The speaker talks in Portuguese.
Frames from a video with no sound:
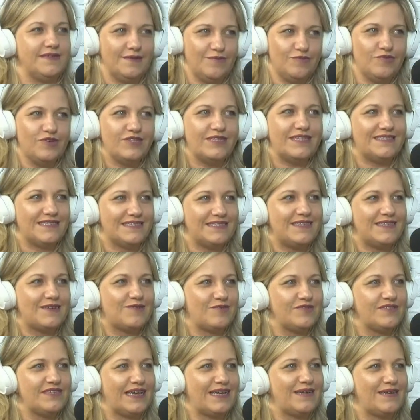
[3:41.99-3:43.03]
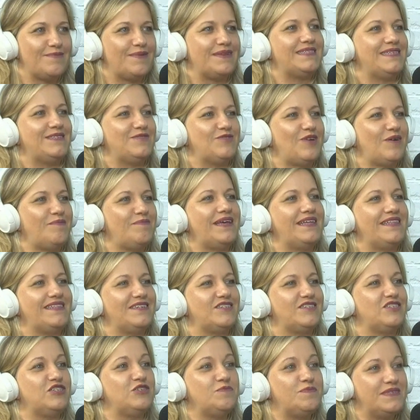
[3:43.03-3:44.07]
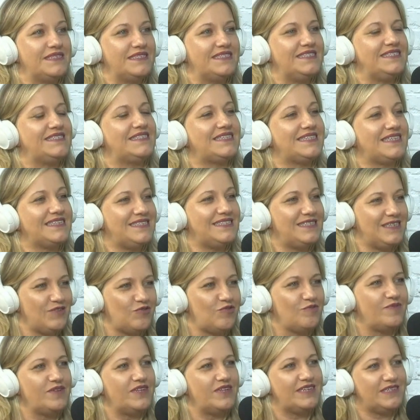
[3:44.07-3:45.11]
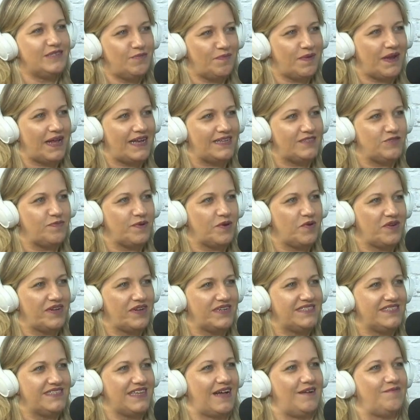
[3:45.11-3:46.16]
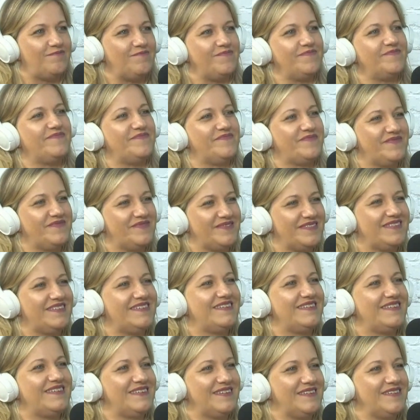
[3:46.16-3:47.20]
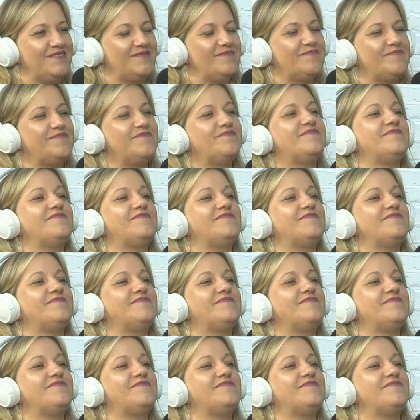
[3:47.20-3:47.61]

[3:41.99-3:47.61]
E muitas vezes você consegue bater sua meta. A gente precisa ter esse número e esse prazo para alcançar. Primeira coisa é meta.